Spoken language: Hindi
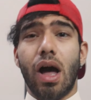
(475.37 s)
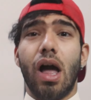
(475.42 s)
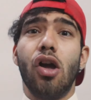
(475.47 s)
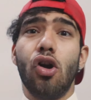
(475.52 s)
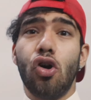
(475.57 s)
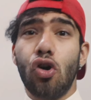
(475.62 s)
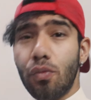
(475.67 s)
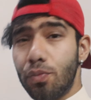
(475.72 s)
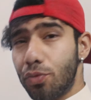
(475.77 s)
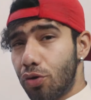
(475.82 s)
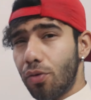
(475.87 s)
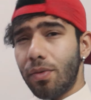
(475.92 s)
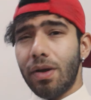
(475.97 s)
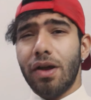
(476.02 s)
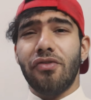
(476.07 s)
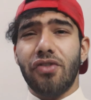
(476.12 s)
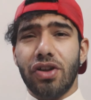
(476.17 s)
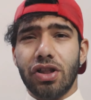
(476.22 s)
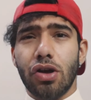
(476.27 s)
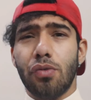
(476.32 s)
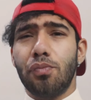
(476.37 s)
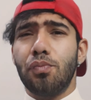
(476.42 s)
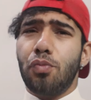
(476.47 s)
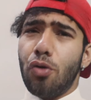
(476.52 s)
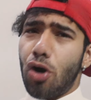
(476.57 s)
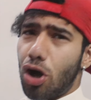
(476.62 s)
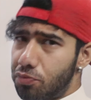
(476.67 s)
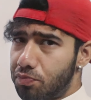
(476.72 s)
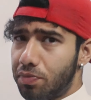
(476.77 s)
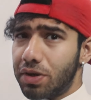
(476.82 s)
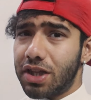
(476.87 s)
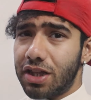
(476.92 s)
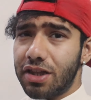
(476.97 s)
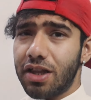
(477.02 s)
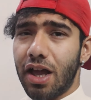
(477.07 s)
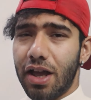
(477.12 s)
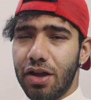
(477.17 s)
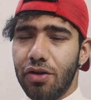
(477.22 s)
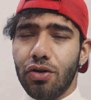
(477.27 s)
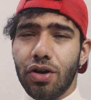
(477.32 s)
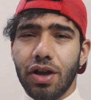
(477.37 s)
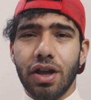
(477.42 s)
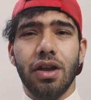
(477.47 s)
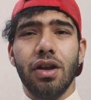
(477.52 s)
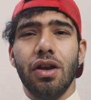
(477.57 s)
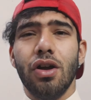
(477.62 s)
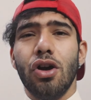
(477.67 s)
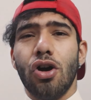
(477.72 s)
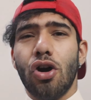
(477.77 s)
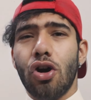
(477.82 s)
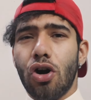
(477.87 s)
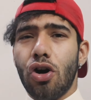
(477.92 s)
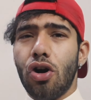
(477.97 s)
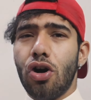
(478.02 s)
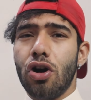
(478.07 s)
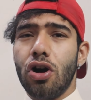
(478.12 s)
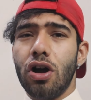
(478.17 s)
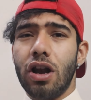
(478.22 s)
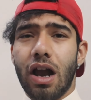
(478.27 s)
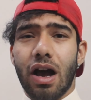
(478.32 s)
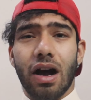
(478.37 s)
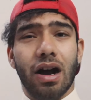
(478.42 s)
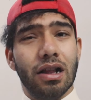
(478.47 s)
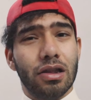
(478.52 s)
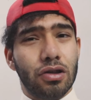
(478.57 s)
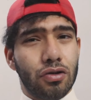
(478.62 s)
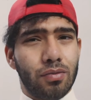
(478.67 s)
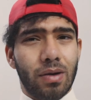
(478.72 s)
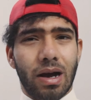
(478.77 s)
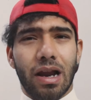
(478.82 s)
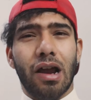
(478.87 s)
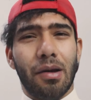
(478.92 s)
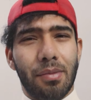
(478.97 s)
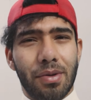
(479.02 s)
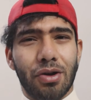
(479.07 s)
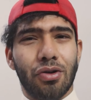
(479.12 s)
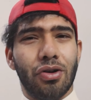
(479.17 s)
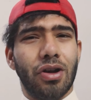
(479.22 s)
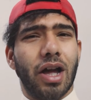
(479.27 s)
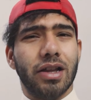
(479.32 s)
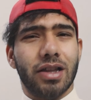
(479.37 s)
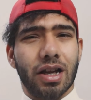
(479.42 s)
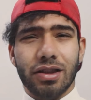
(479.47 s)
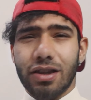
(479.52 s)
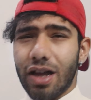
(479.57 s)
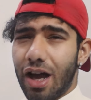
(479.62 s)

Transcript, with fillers: आई होप तुम्हें वीडियो बहुत पसंद आई होगी और अगर तुम्हारा भी कोई ऐसा